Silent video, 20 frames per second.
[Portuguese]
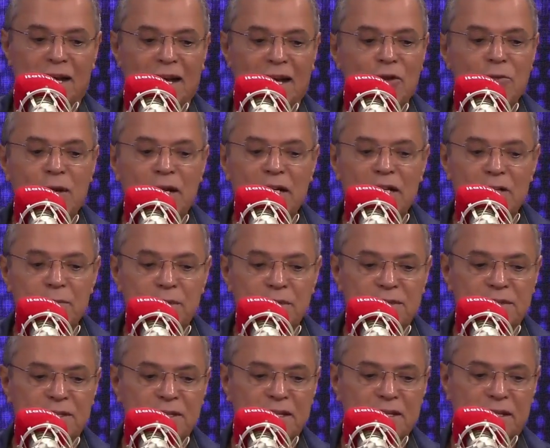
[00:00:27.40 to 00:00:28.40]
É uma
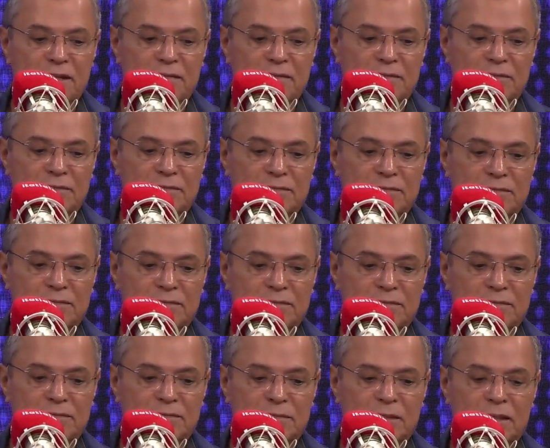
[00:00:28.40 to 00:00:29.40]
gripezinha.
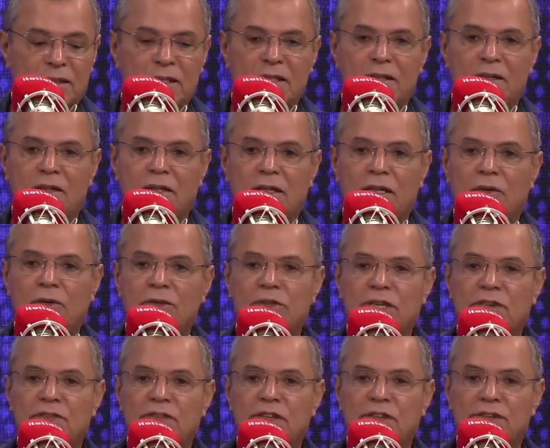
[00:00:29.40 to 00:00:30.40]

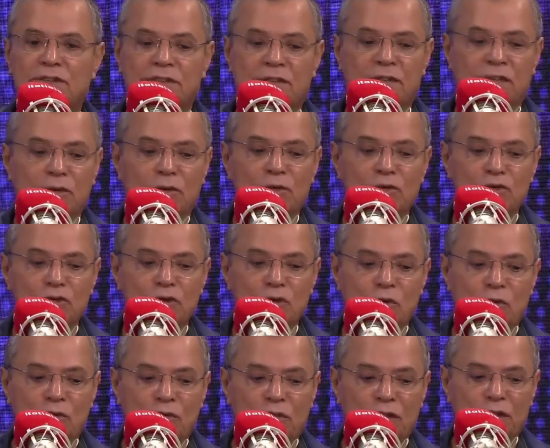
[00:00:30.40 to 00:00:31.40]
Outra vez, eu não sou
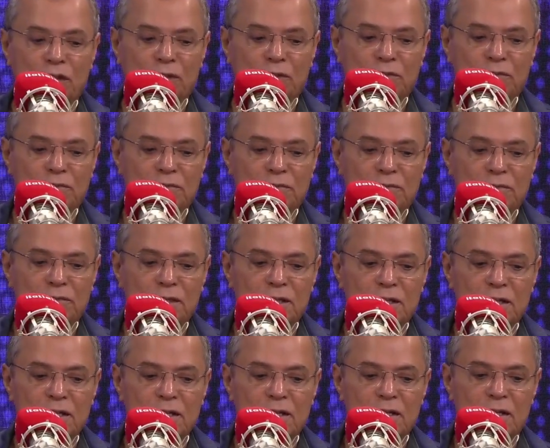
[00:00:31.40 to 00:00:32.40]
coveiro.
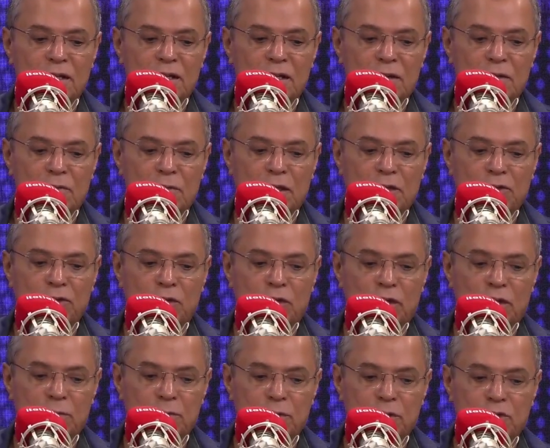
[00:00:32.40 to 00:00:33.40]
Uma
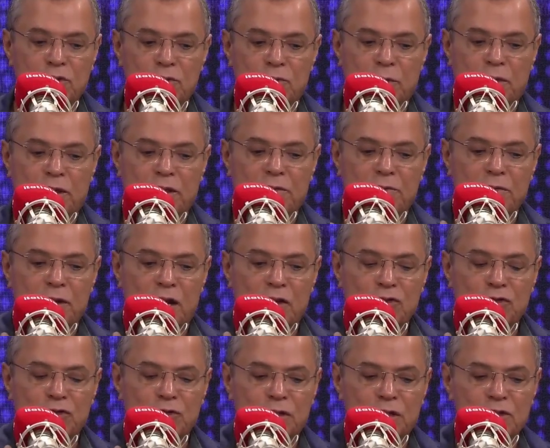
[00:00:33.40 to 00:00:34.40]
dona pediu para ele,
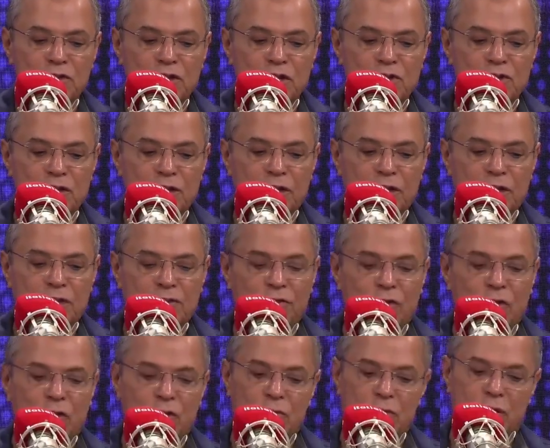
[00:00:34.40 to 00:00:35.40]
ajuda a gente aí. Ele
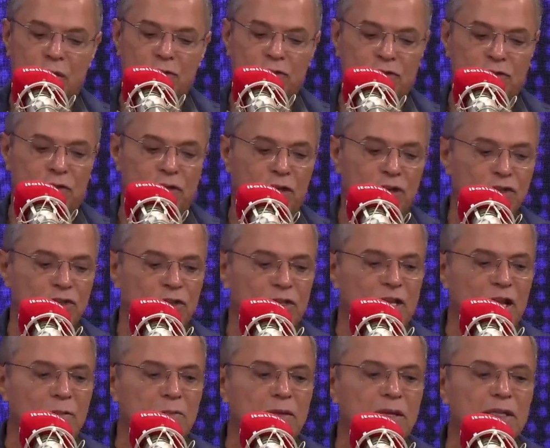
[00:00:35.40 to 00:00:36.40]
falou, oh, minha senhora, a
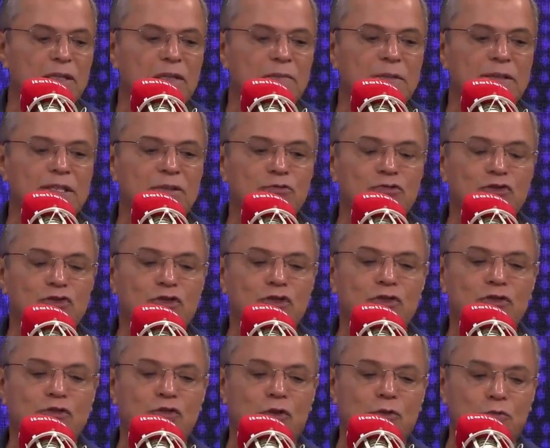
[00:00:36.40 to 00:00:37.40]
gente lamenta, mas é o
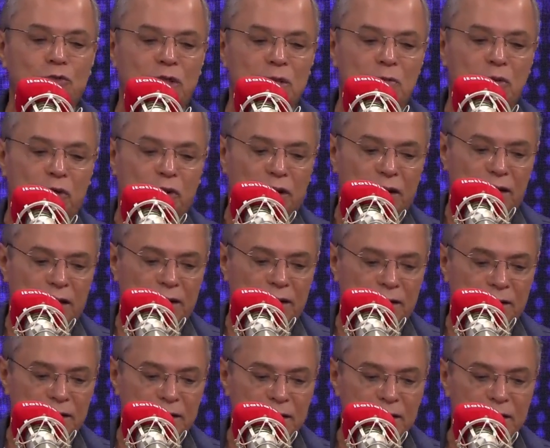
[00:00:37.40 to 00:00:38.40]
destino de todo mundo é morrer.
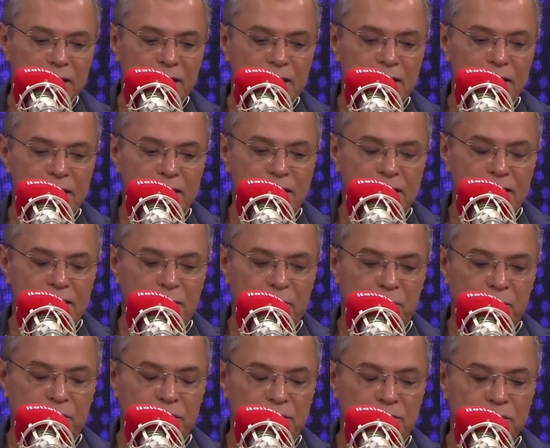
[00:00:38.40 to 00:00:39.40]

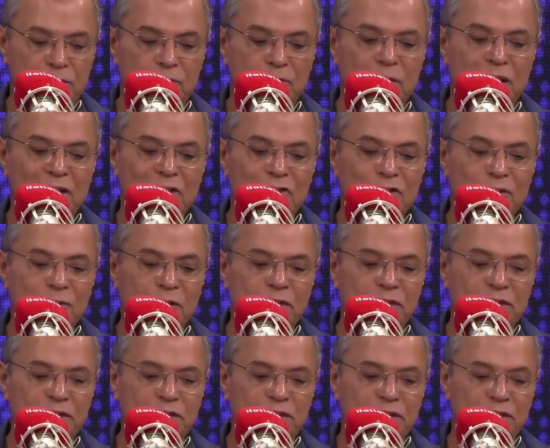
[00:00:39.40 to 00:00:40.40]
Depois, o Brasil
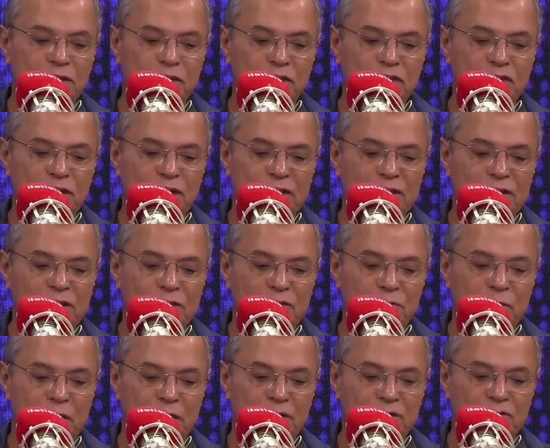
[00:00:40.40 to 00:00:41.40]
precisa deixar de ser
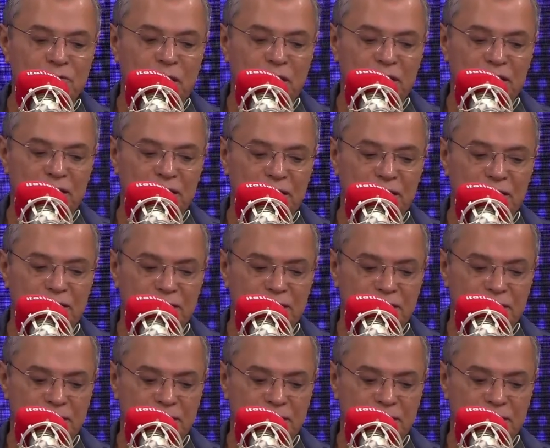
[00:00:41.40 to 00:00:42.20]
um país de maricas.